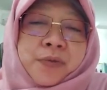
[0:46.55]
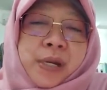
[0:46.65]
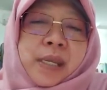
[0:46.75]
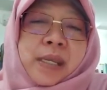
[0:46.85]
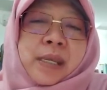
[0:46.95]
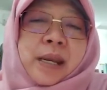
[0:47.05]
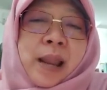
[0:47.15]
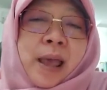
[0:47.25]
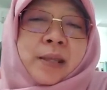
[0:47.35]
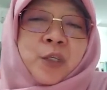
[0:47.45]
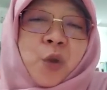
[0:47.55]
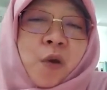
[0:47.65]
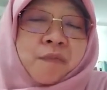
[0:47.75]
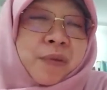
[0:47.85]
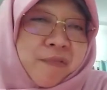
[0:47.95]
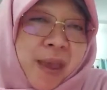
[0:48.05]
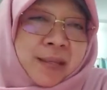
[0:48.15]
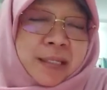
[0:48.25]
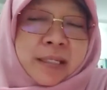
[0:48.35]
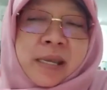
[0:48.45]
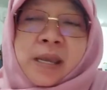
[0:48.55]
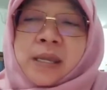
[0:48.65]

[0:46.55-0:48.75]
three lines of defense